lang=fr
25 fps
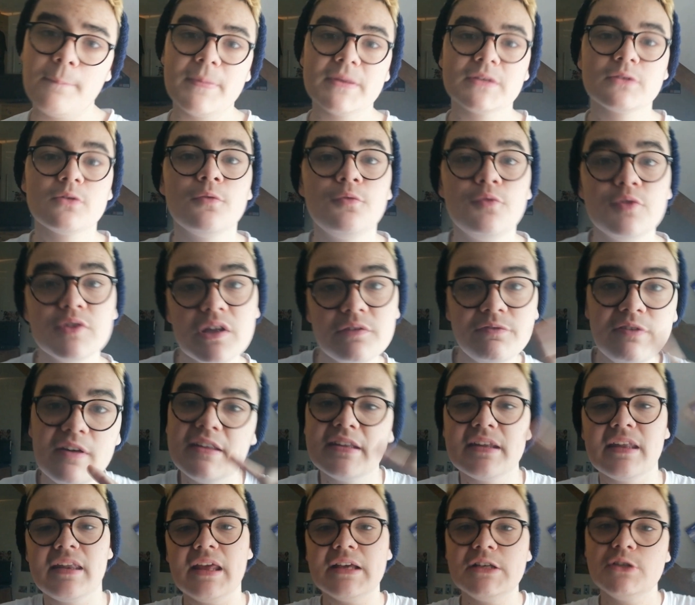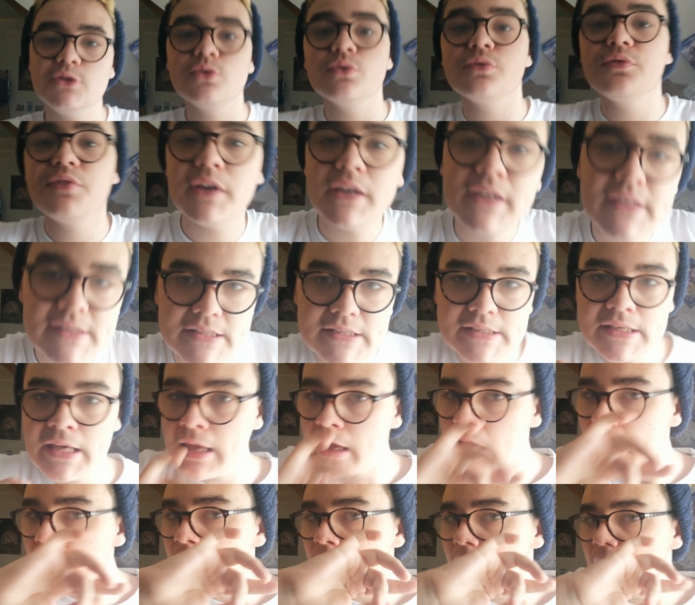parce qu'on venait faire une action en vérité
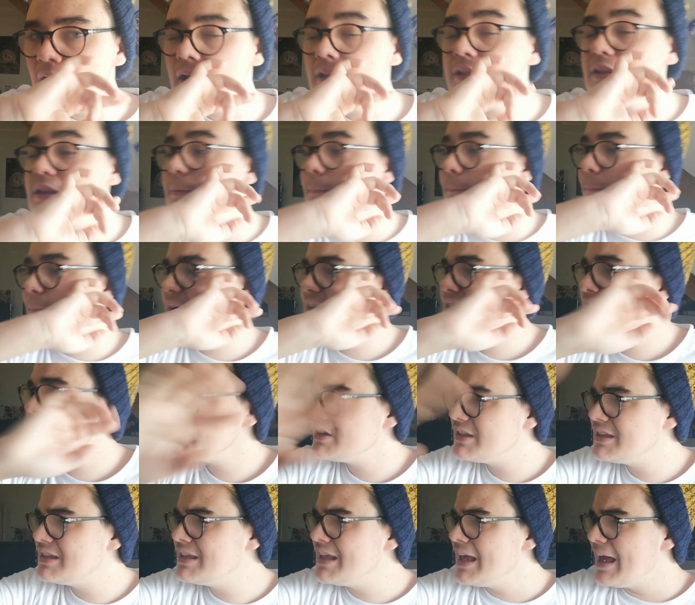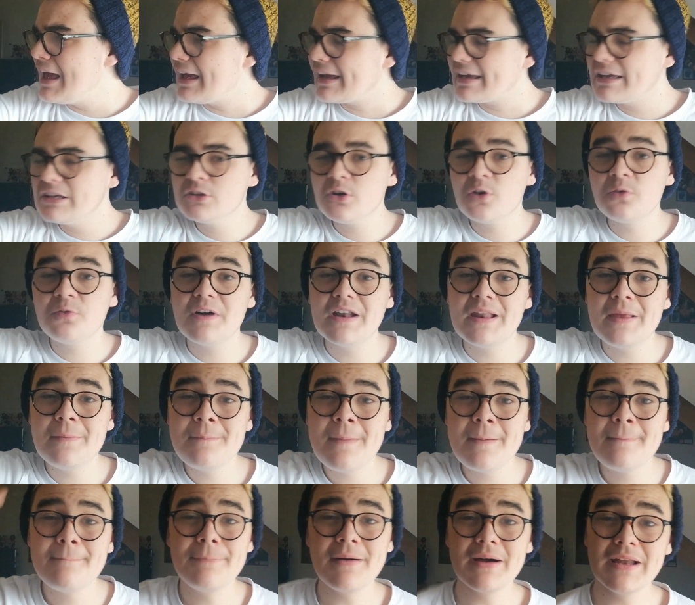des personnes qui, qui n'en valaient
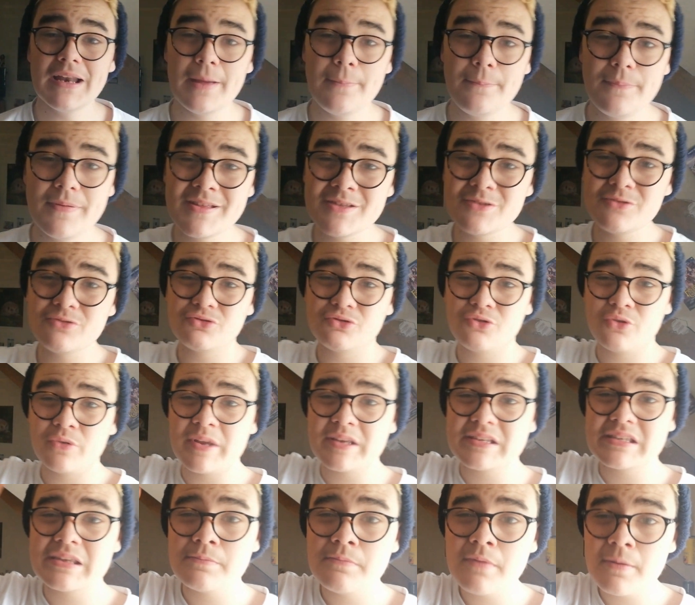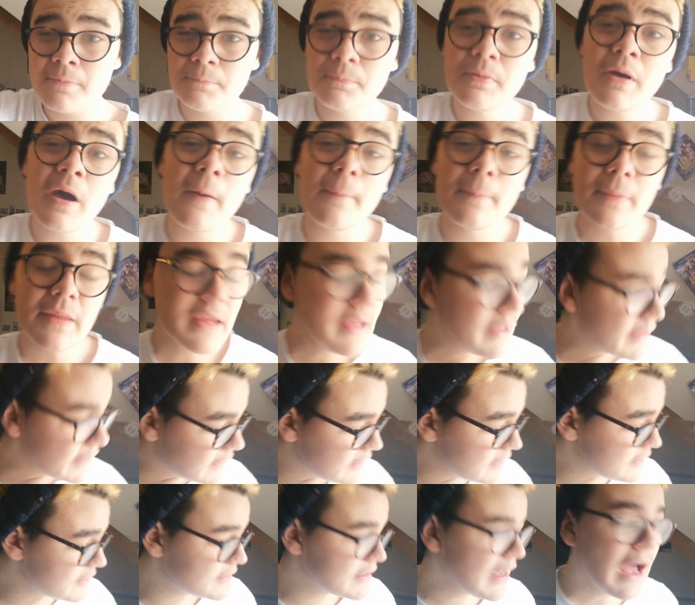même pas la peine, que je connaissais même pas,
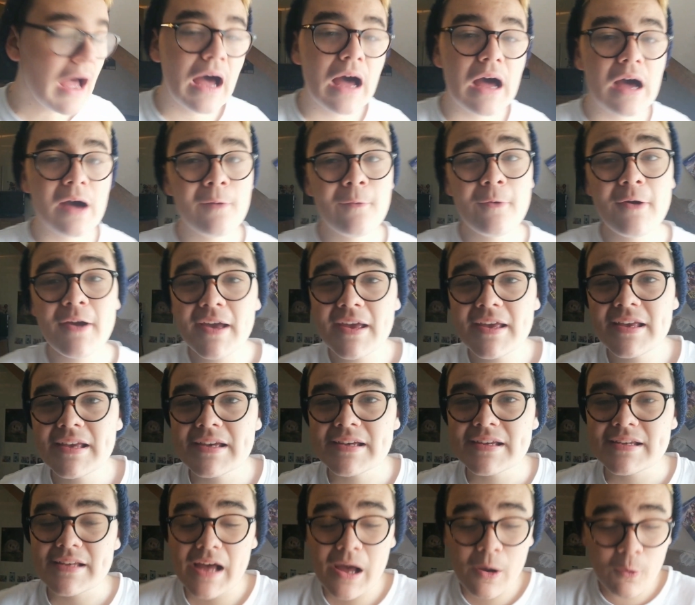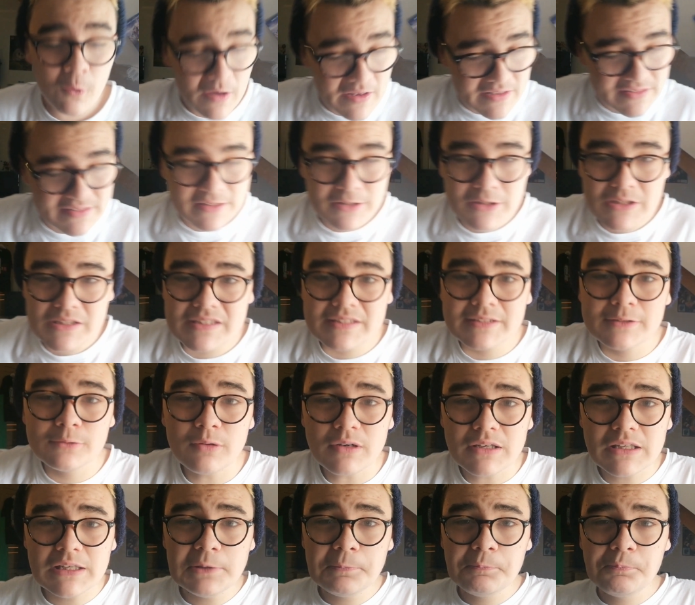qui disent, ah ouais, ah ouais, c'est
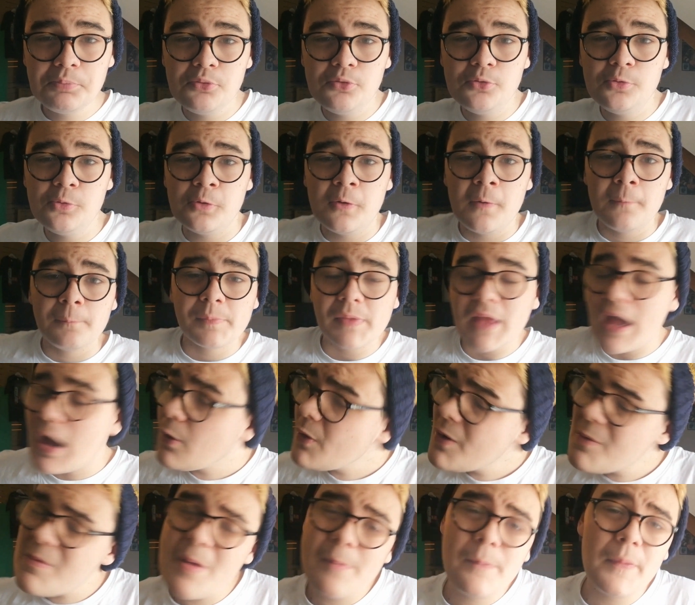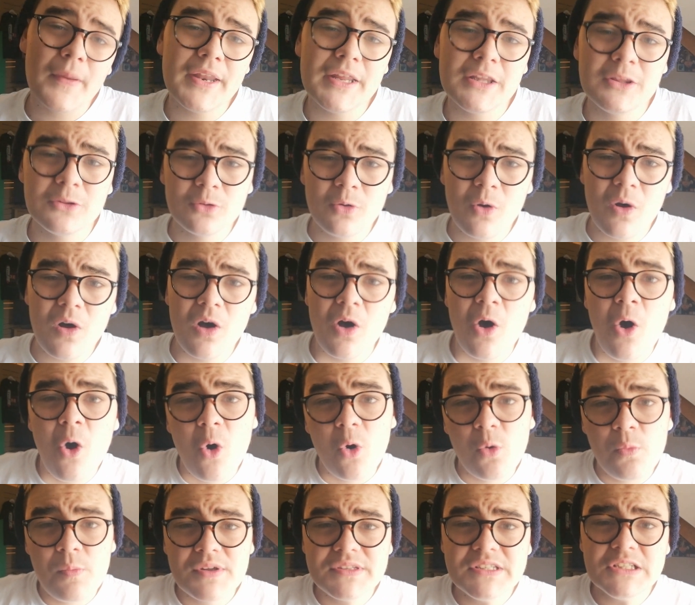toi qui pue. Ah ouais, on m'a parlé de toi, hein.
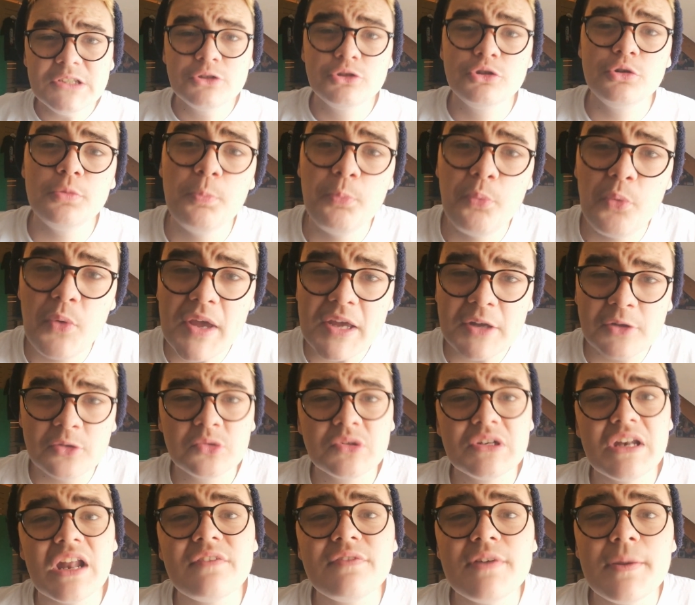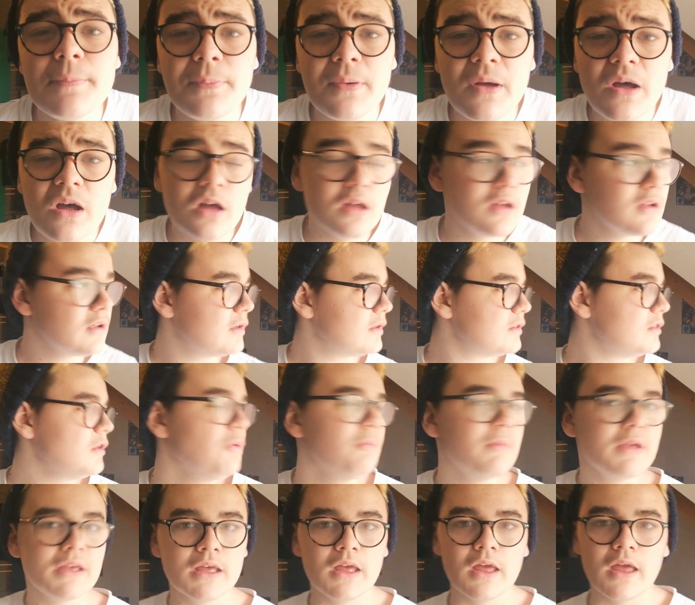on m'a dit que tu et que tu te lavais pas. Non
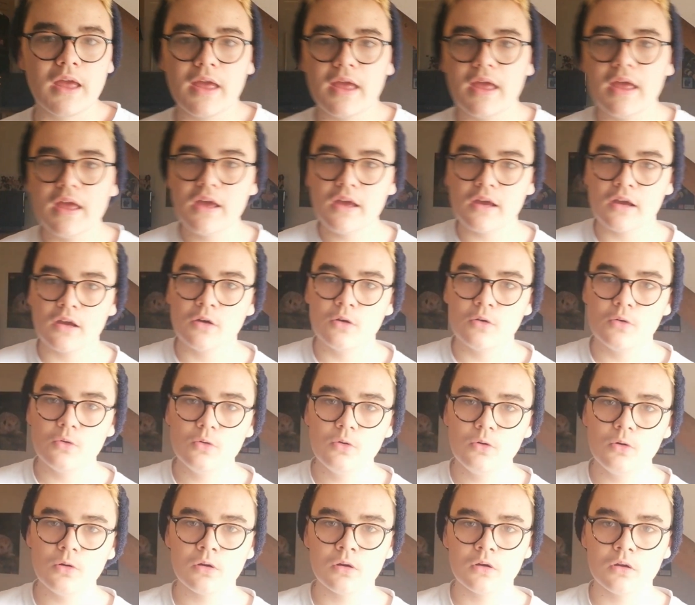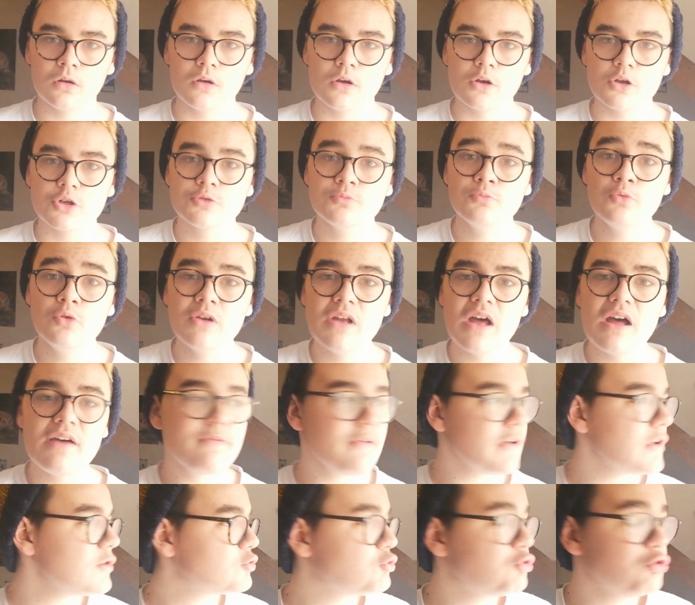mais, eh, oh je me lave,
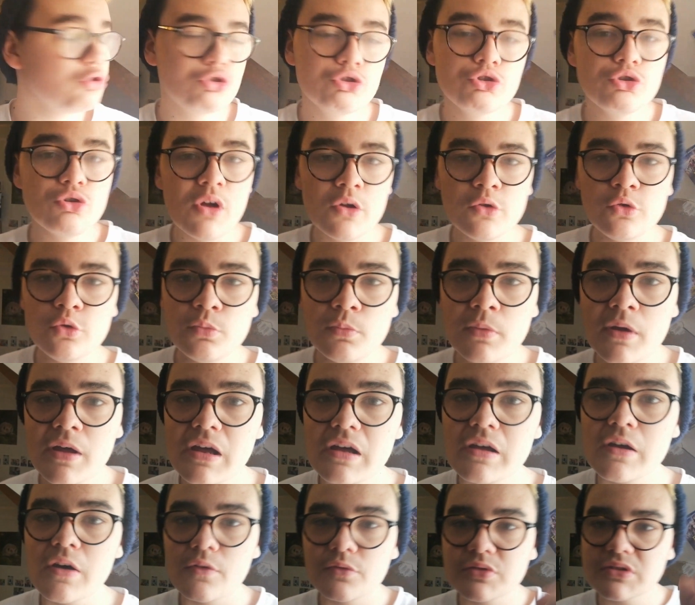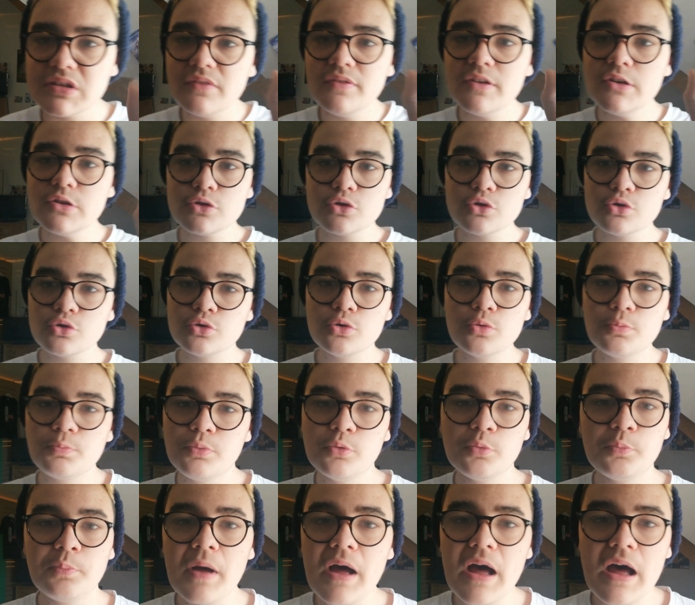hein. je, suis un humain, vous savez, je, ne
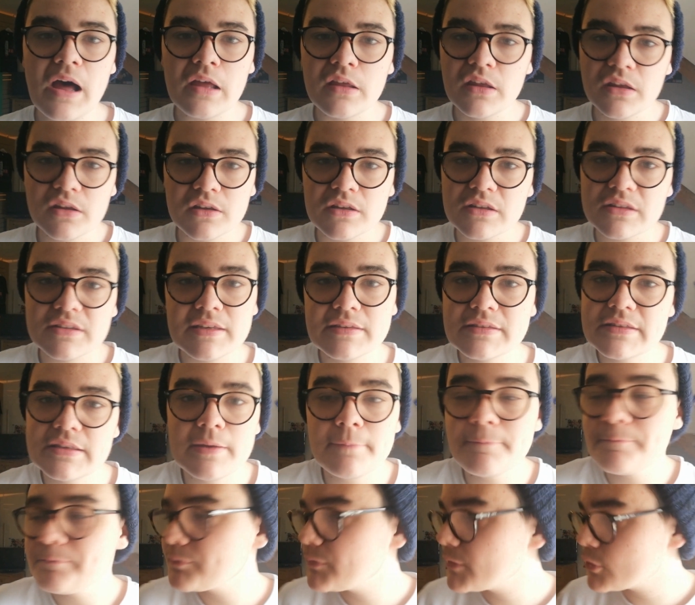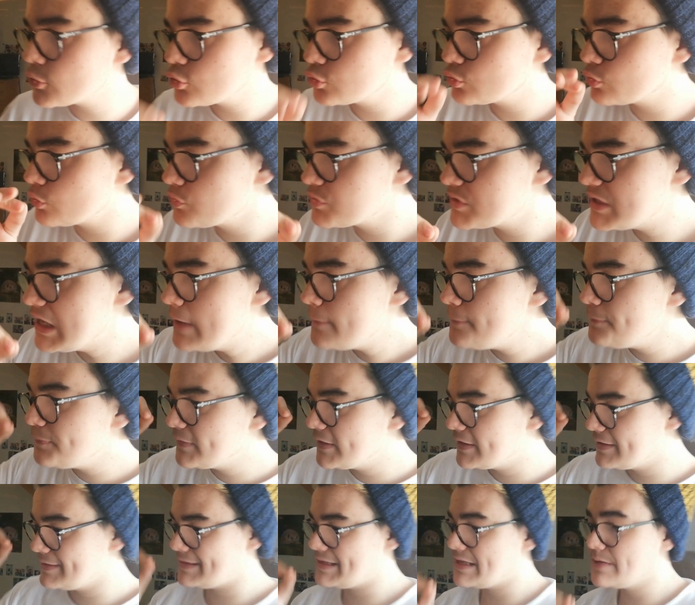peux pas. je trouve ça
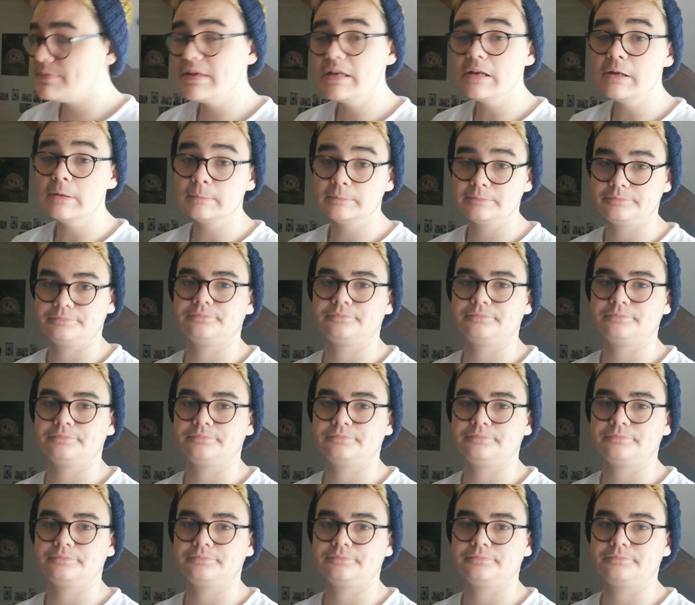débile.